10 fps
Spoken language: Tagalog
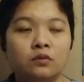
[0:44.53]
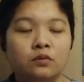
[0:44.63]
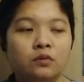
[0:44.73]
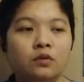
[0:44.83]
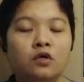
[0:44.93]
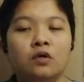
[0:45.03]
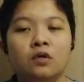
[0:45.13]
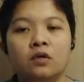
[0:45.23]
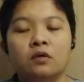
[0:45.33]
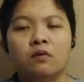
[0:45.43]
No?
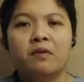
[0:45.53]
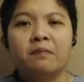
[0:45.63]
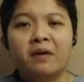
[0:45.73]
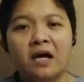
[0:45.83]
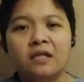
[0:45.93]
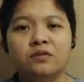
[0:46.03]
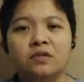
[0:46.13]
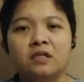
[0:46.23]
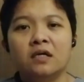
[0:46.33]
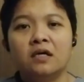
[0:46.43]
Kung papaano
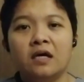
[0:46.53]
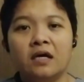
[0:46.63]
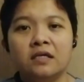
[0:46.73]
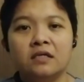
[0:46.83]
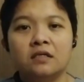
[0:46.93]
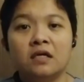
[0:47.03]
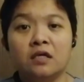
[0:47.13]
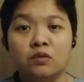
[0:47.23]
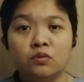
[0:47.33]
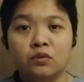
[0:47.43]
niya nakakaya
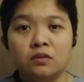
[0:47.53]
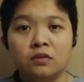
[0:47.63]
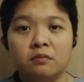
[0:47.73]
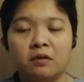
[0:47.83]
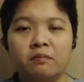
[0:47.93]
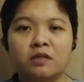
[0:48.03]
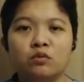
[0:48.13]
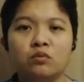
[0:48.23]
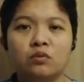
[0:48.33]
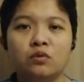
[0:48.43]
ngayon na
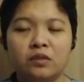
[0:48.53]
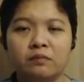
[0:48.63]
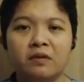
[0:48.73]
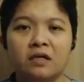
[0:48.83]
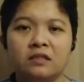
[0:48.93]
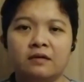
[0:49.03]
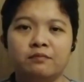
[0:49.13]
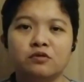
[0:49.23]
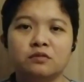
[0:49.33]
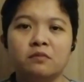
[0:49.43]
magpatuloy pagkatapos